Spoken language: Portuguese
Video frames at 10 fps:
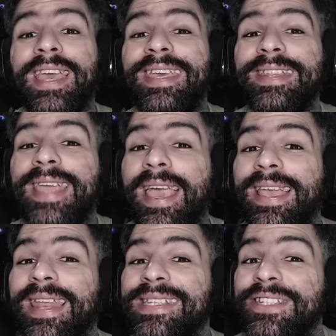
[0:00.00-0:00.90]
que tem
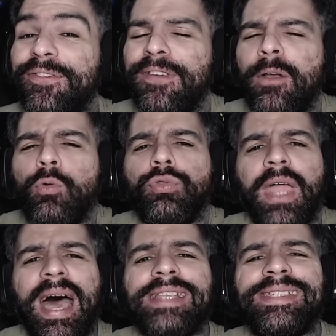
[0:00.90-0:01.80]
aquela
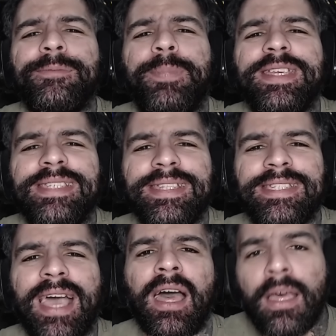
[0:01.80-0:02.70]
dificuldade de
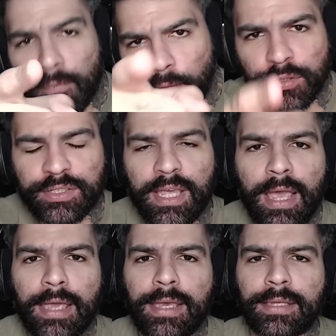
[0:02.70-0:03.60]
presentear você
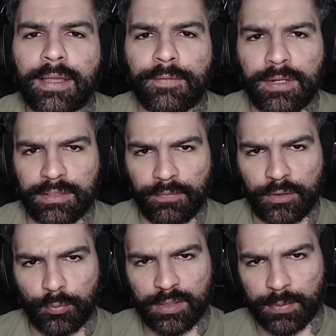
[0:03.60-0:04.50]
aí que tá vendo esse
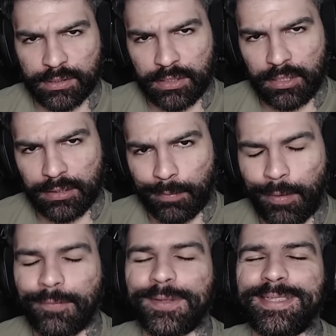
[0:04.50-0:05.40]
vídeo mesmo assim, tá
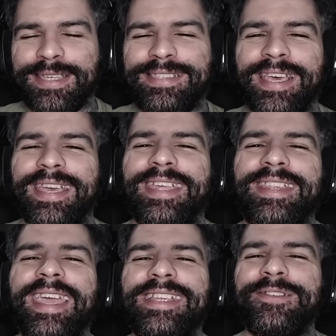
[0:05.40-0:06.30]
bom? Vocês que
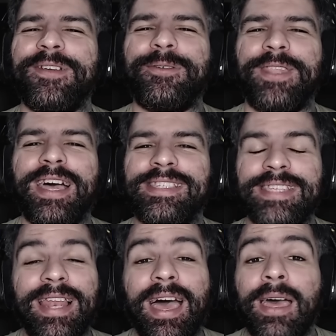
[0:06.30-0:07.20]
têm a dificuldade,
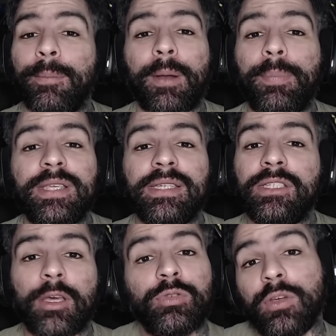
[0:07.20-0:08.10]
sei lá, para
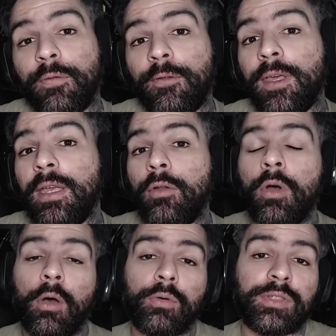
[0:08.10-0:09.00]
presentear o seu filho,
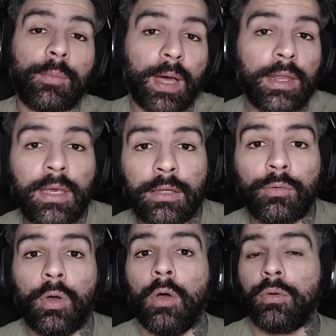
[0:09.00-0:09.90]
o seu
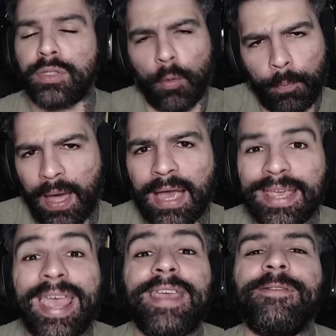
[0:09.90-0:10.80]
marido, o seu pai,
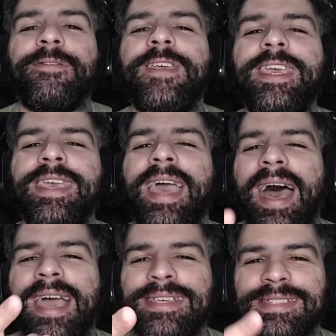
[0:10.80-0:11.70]
enfim,
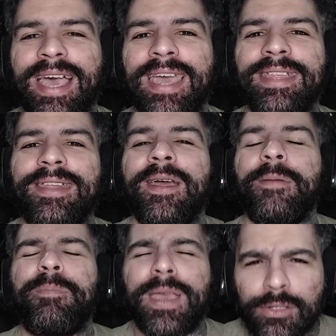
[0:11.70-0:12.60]
a Insider
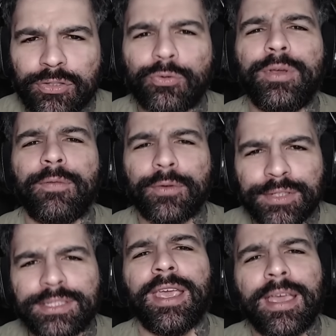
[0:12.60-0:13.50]
pensou em
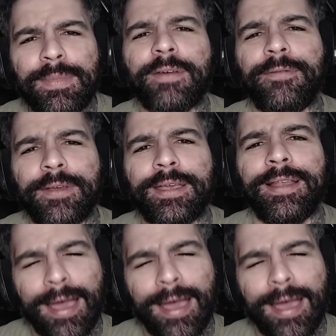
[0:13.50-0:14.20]
você, minha filha.